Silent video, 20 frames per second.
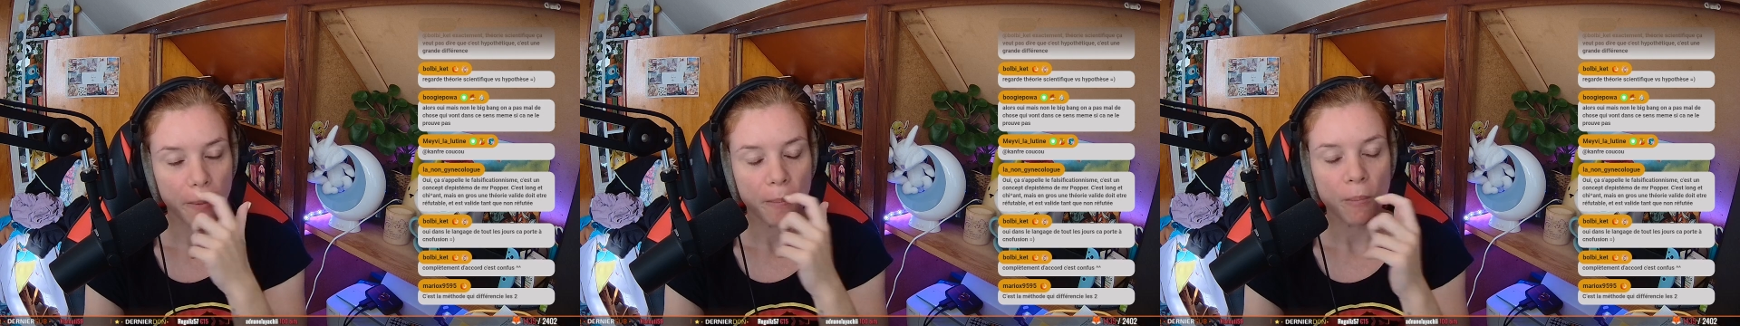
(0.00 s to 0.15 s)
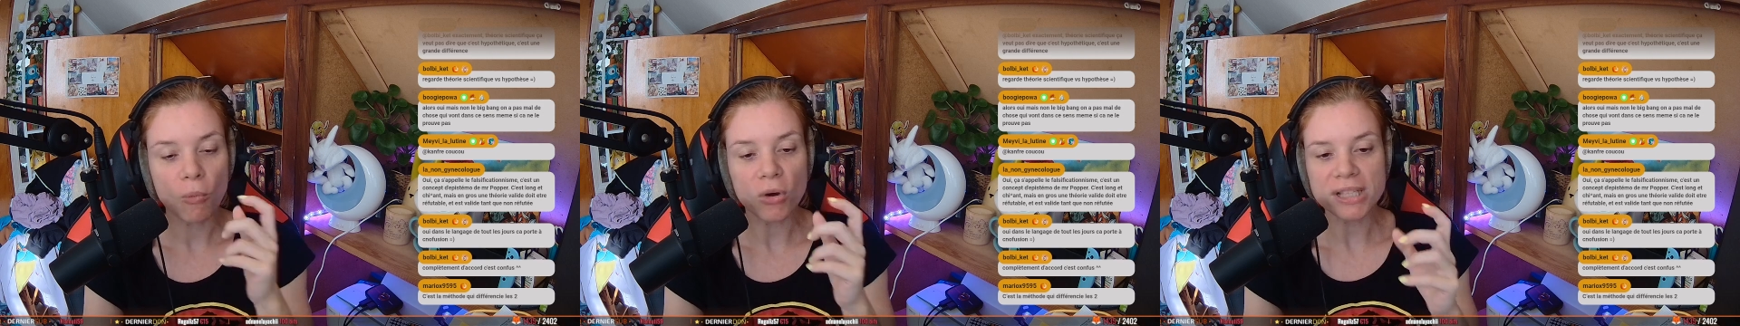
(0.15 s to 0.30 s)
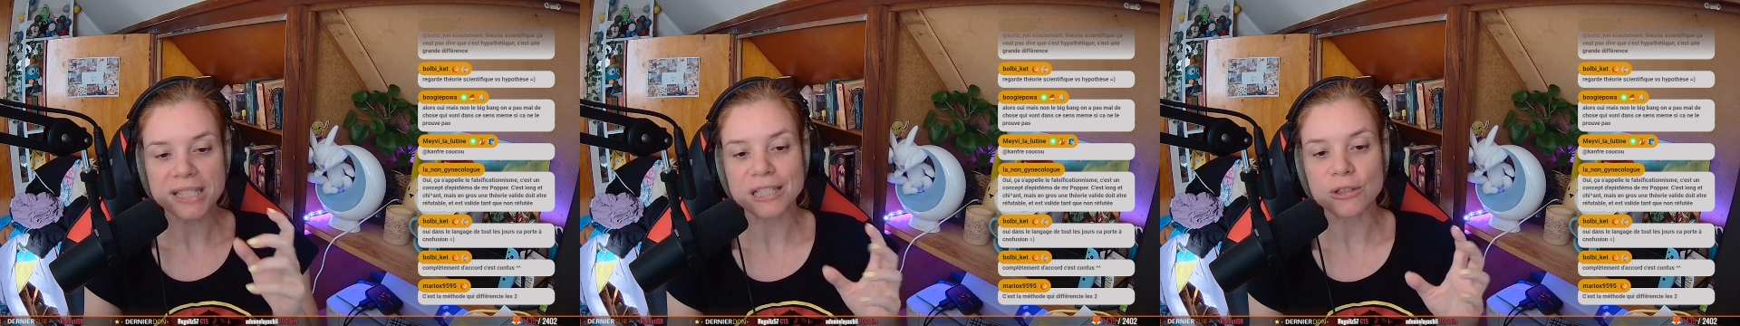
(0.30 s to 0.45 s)

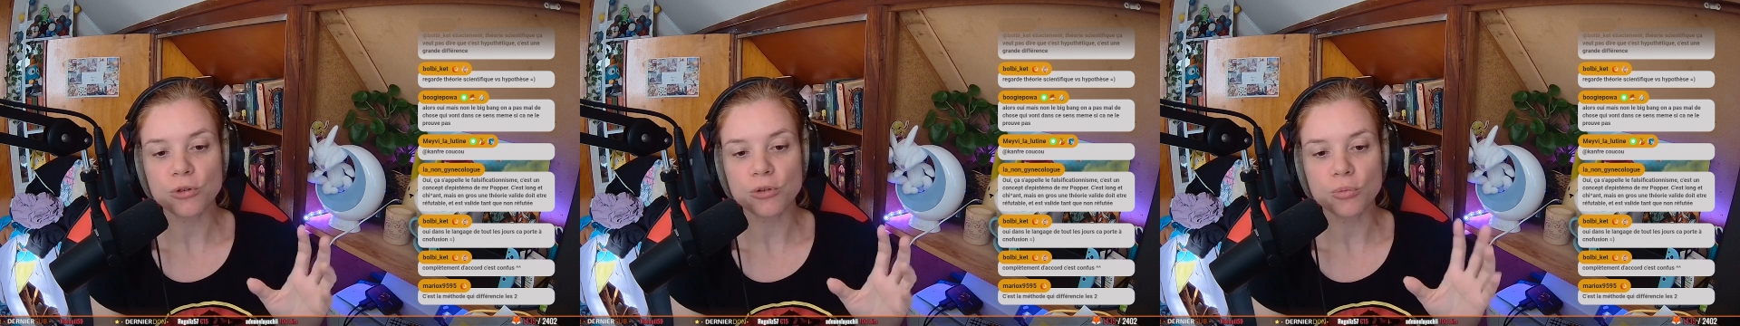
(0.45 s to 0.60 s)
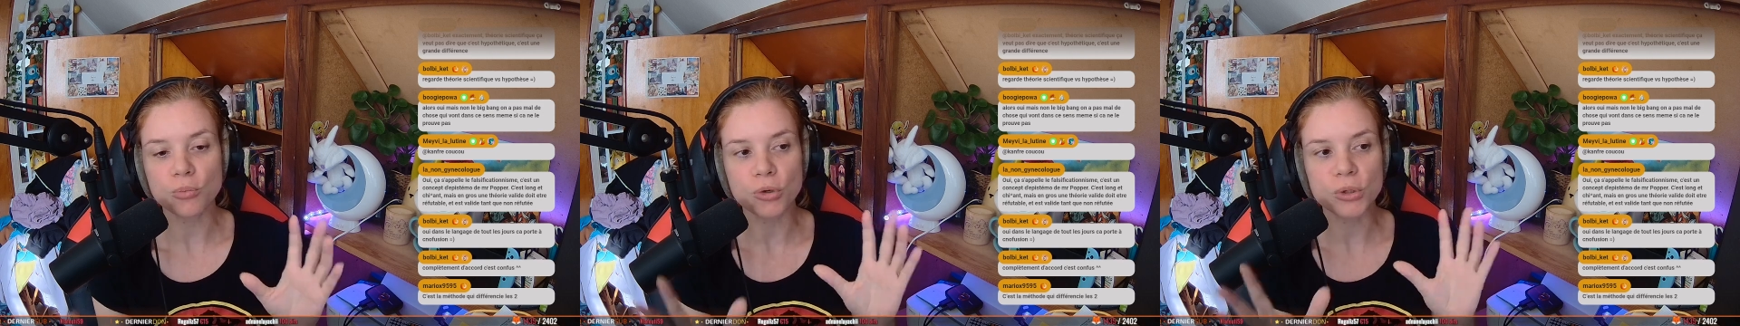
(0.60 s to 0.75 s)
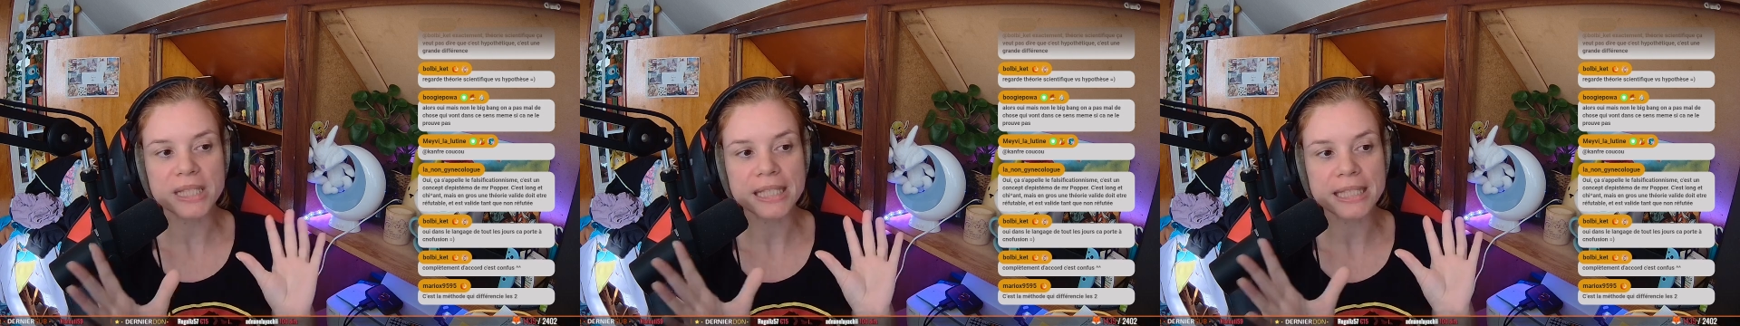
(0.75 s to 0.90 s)
Moi, si
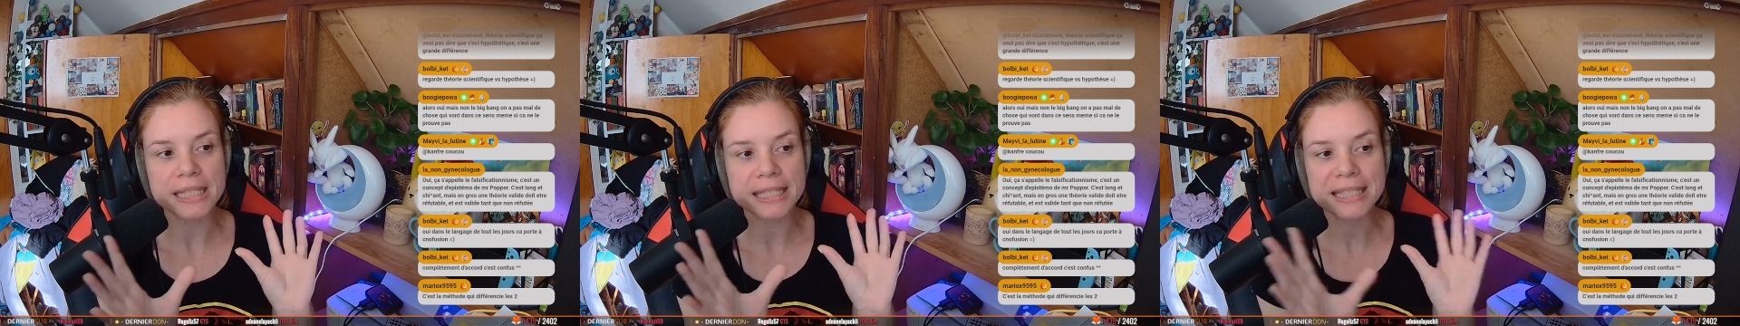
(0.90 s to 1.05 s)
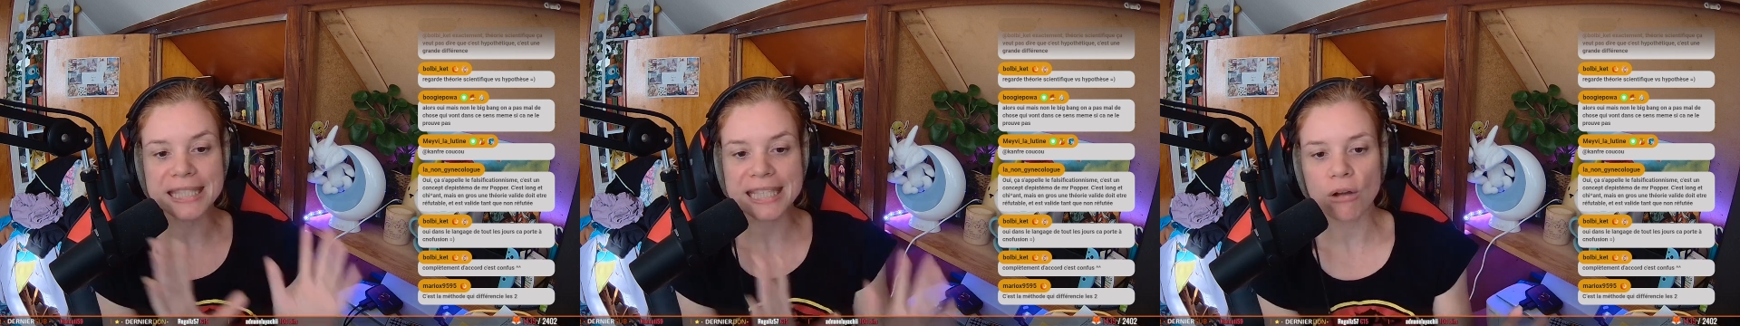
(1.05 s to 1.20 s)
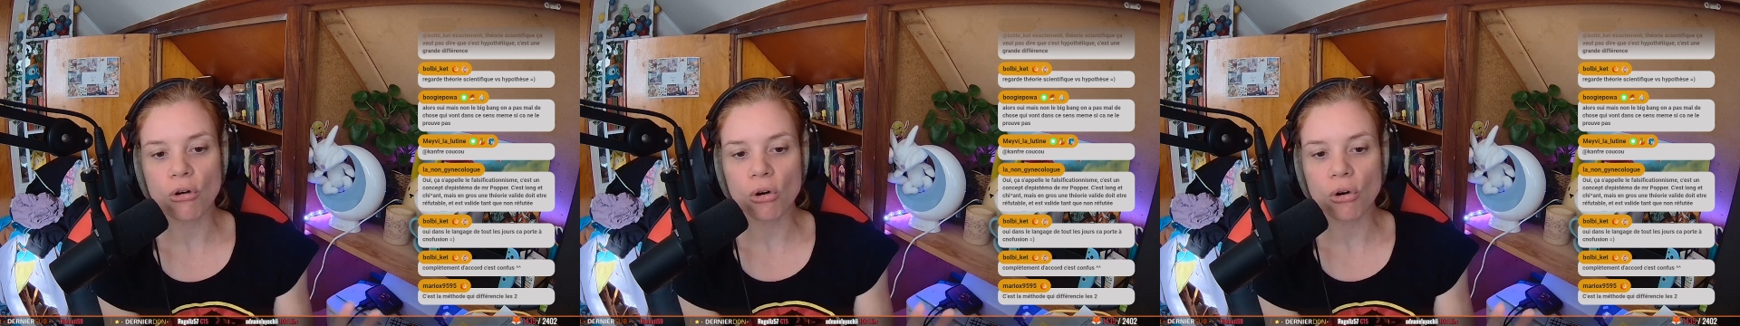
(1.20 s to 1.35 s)
tu me dis
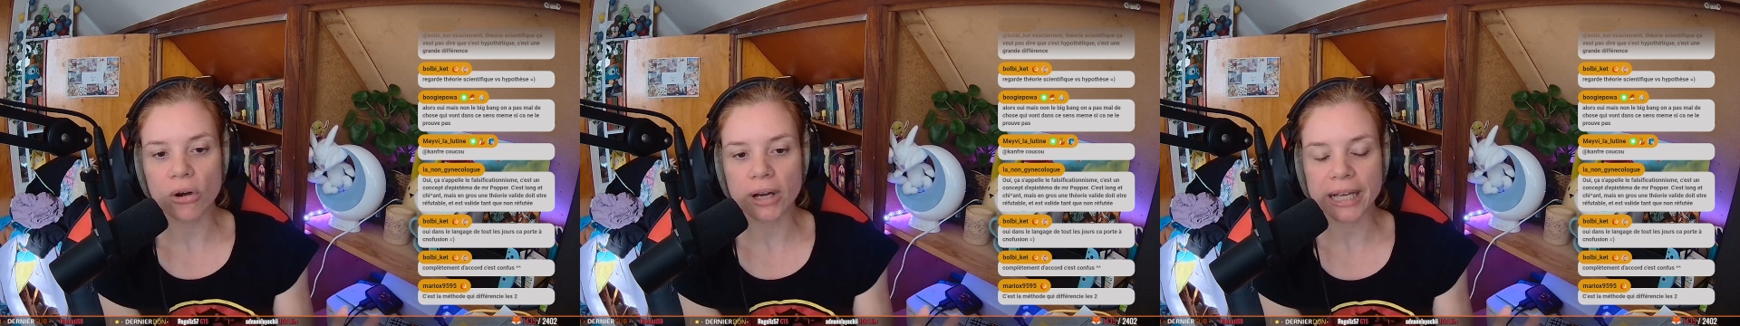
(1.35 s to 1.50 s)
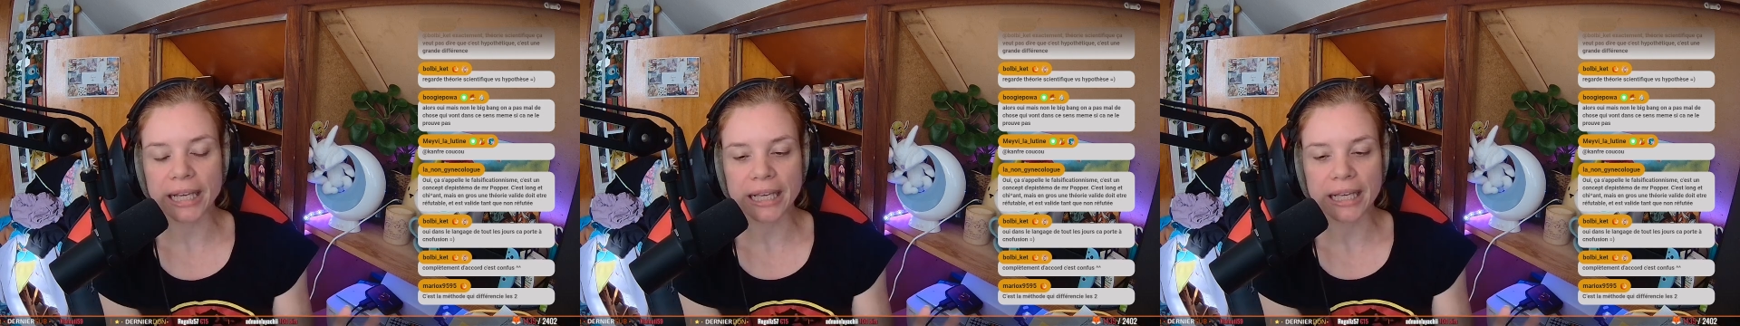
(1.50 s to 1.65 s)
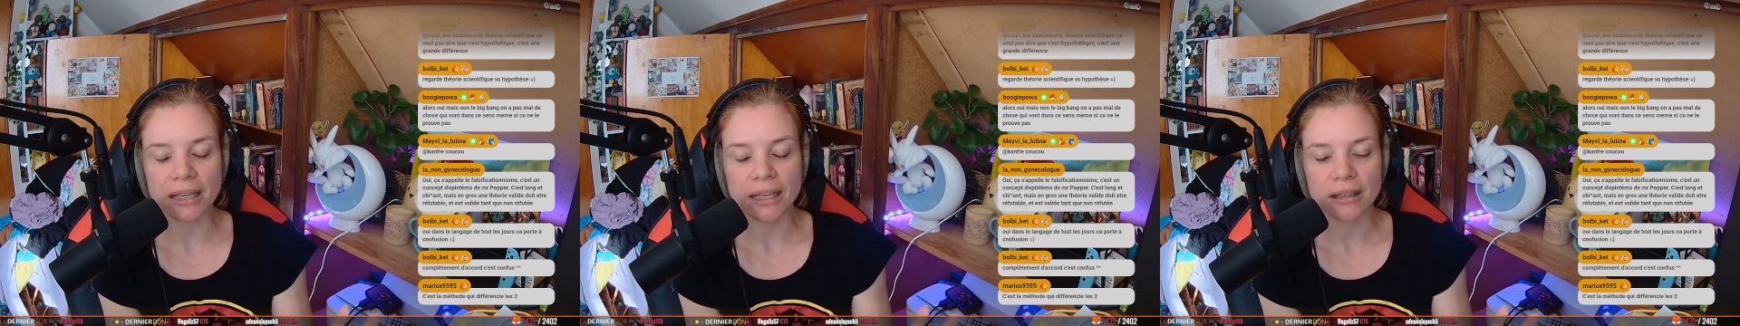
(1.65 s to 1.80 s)

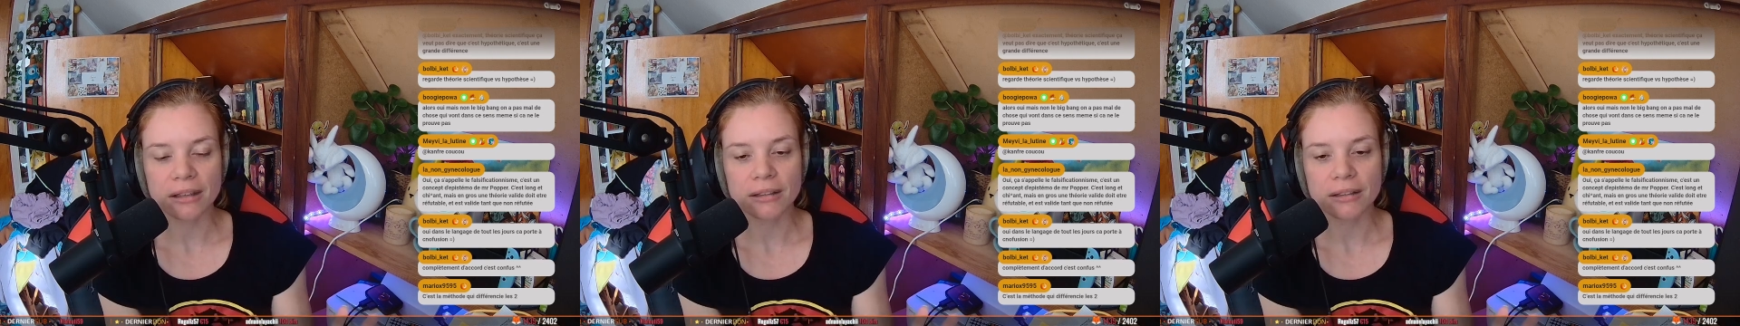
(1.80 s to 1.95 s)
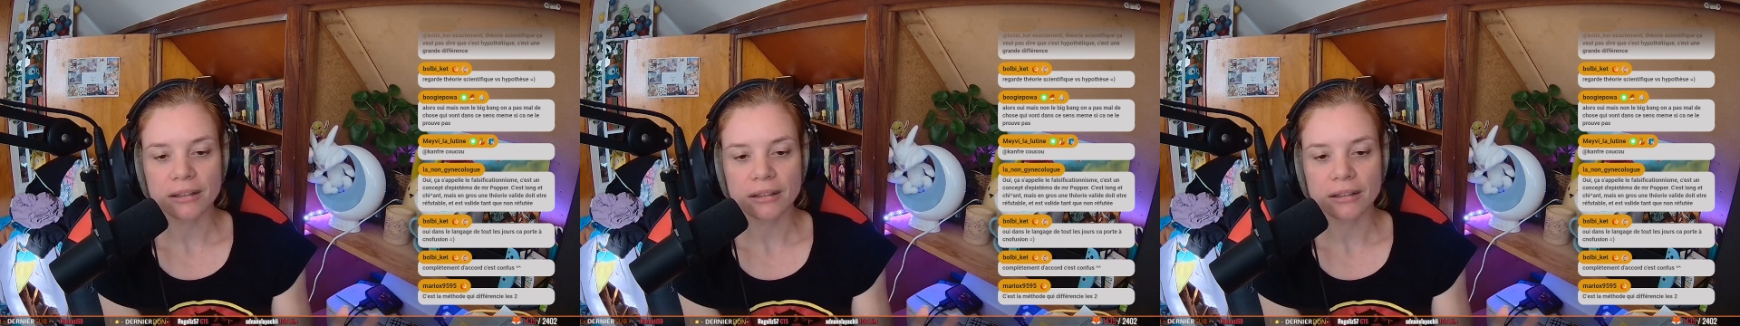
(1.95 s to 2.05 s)
théorie